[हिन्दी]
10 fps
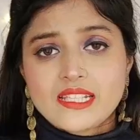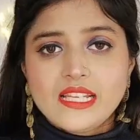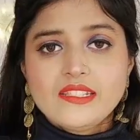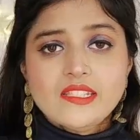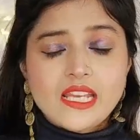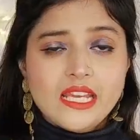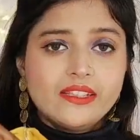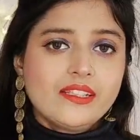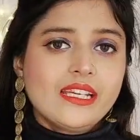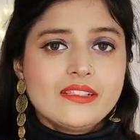साइजेस आई
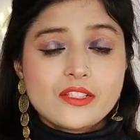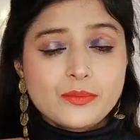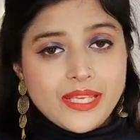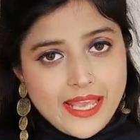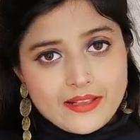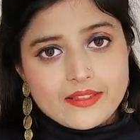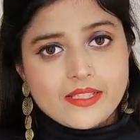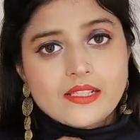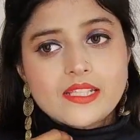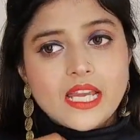थिंक गैस इसमें
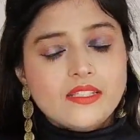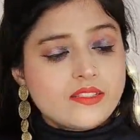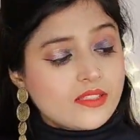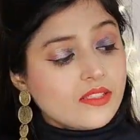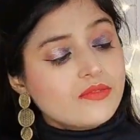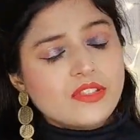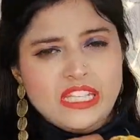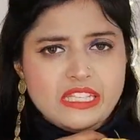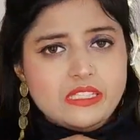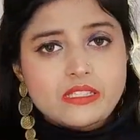एक्सेल साइज
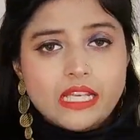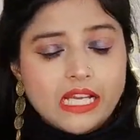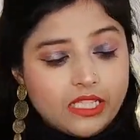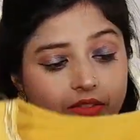सिर्फ एक ही साइज